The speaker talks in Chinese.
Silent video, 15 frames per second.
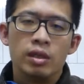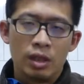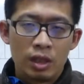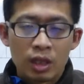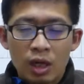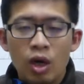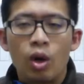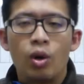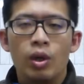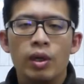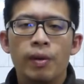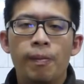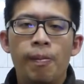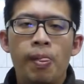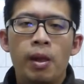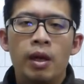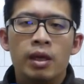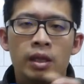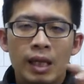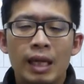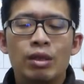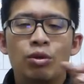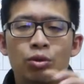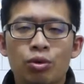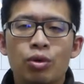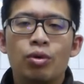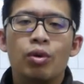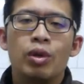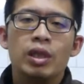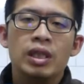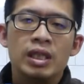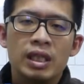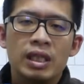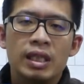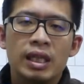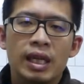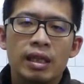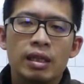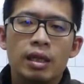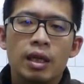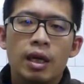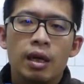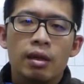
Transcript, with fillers: 真的够了。但如果你今天